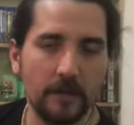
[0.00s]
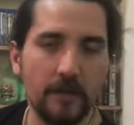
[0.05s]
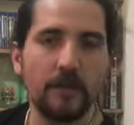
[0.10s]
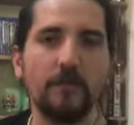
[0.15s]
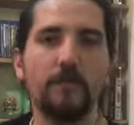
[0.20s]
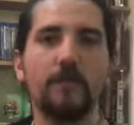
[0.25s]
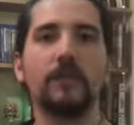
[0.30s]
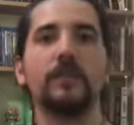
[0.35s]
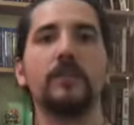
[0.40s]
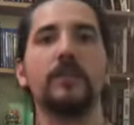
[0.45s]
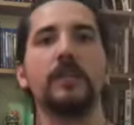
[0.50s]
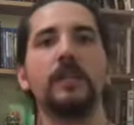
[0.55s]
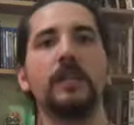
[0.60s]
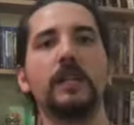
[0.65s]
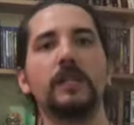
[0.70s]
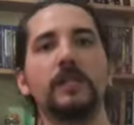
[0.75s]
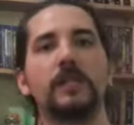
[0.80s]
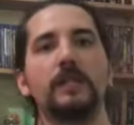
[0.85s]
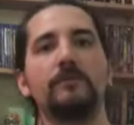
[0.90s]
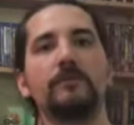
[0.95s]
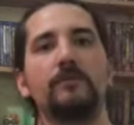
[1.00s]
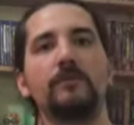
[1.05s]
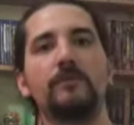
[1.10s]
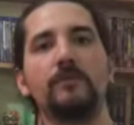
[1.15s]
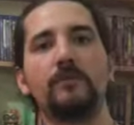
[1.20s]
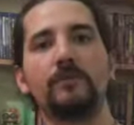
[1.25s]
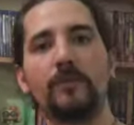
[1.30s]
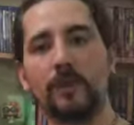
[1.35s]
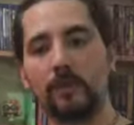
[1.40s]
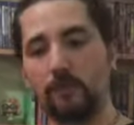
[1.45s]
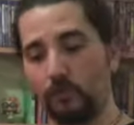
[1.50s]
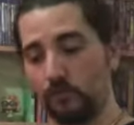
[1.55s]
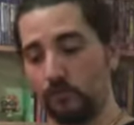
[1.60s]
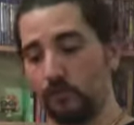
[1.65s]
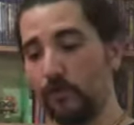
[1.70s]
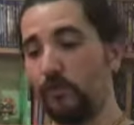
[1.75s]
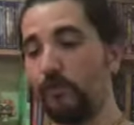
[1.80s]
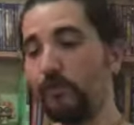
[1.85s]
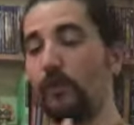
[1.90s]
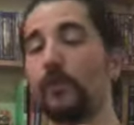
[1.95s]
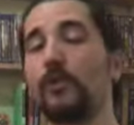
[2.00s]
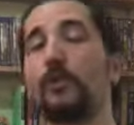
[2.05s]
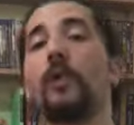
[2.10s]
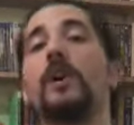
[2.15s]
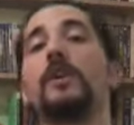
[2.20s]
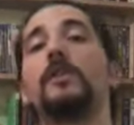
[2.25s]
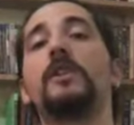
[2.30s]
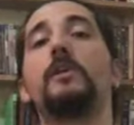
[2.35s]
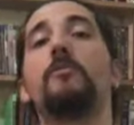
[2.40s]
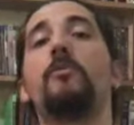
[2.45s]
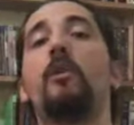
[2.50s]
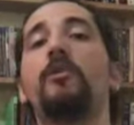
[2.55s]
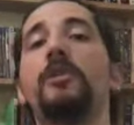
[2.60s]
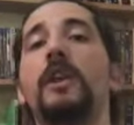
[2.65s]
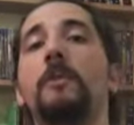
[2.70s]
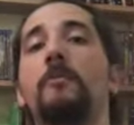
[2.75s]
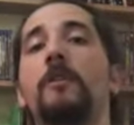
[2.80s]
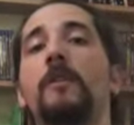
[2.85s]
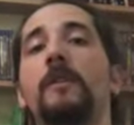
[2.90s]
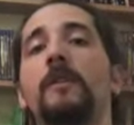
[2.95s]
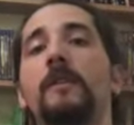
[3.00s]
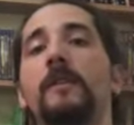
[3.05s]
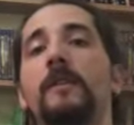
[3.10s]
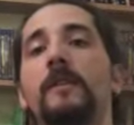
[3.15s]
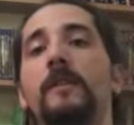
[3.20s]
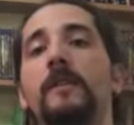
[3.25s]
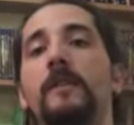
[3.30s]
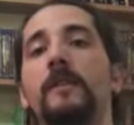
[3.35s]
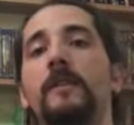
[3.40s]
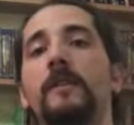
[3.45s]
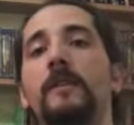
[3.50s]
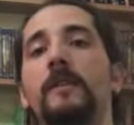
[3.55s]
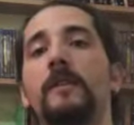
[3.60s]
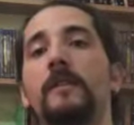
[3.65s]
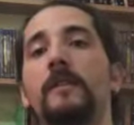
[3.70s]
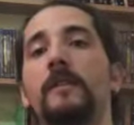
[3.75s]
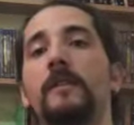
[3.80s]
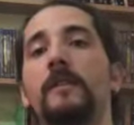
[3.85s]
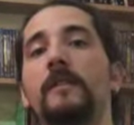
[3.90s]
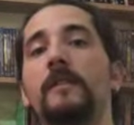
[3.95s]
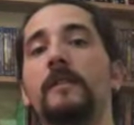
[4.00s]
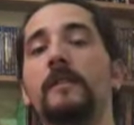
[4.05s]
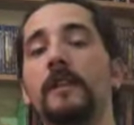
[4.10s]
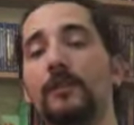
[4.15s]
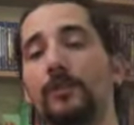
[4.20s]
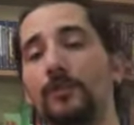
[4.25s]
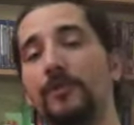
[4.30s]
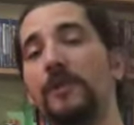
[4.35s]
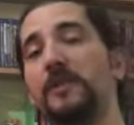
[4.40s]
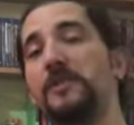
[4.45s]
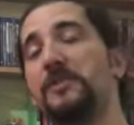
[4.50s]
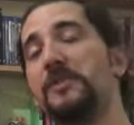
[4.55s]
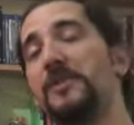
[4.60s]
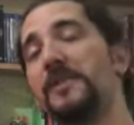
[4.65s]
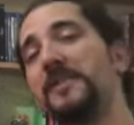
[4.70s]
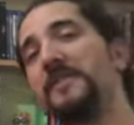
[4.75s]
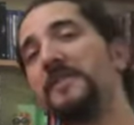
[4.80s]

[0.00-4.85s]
Ortigarn a voulu se faire construire une forteresse imprenable. Il a trouvé une colline,